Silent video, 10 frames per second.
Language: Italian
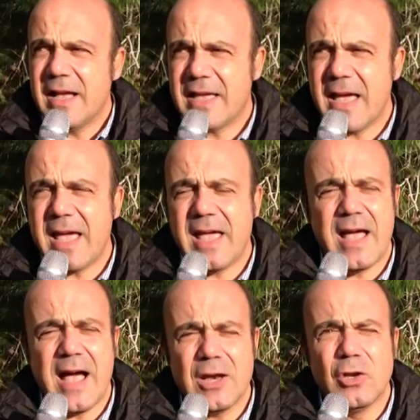che
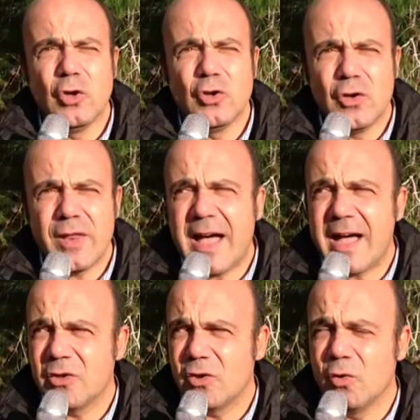hanno
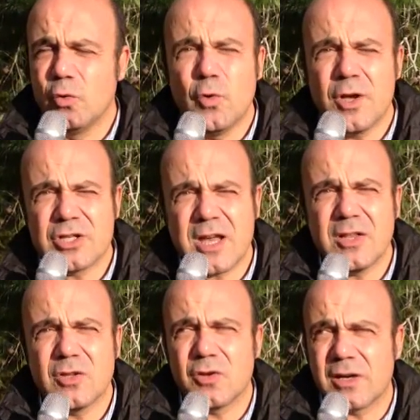donato
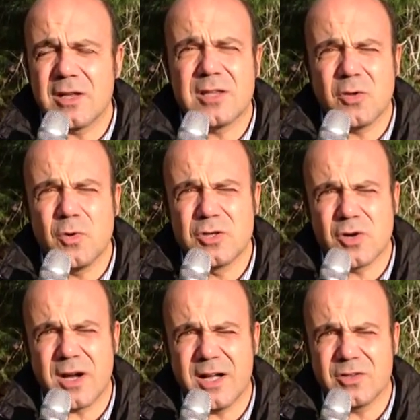232
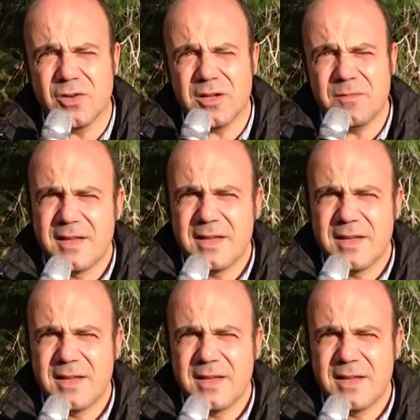giocattoli.